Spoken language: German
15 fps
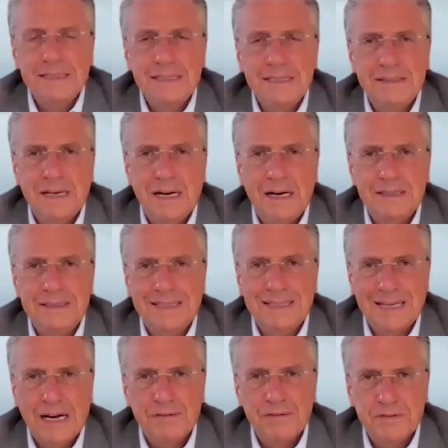digitalen
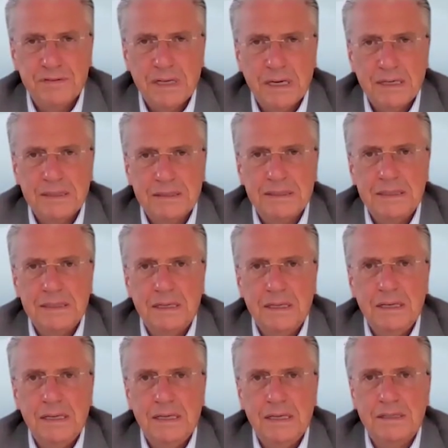Kraftakt
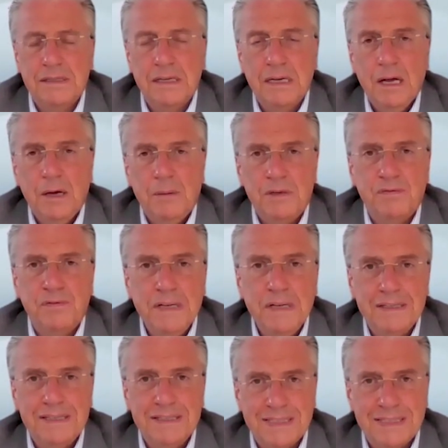hingelegt mit
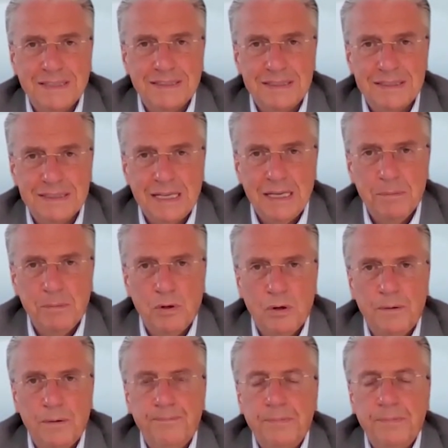vielen
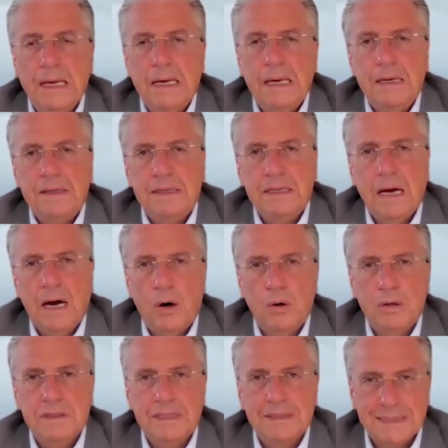Gesetzesgebungen, die
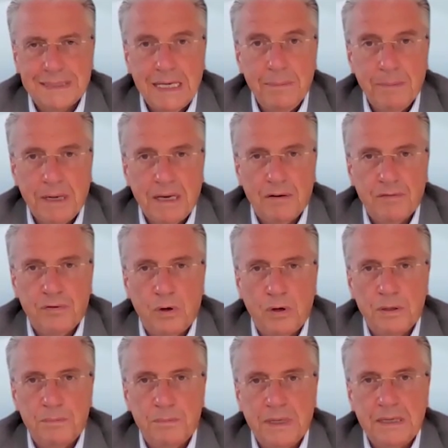auch das Thema nach
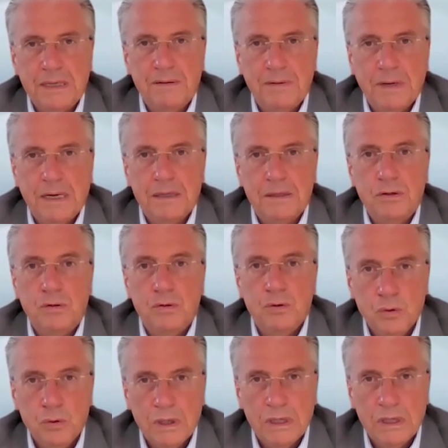vorne bringen werden.
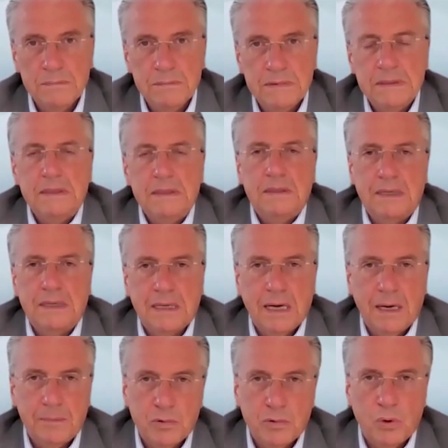Nur dann
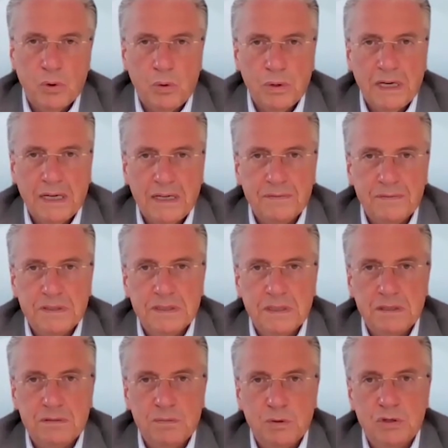kam Corona etwas
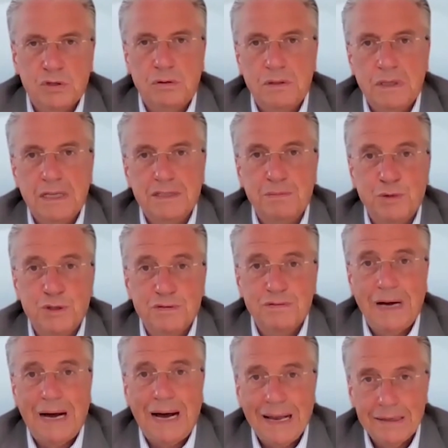dazwischen und jetzt müssen
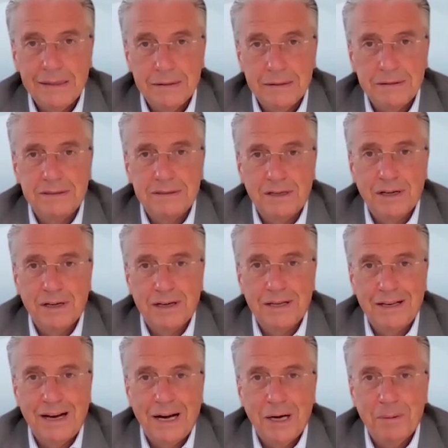wir alle
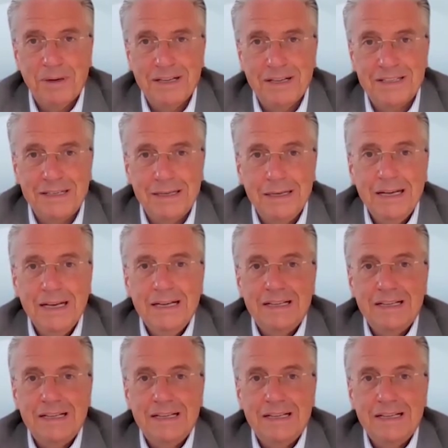daran arbeiten,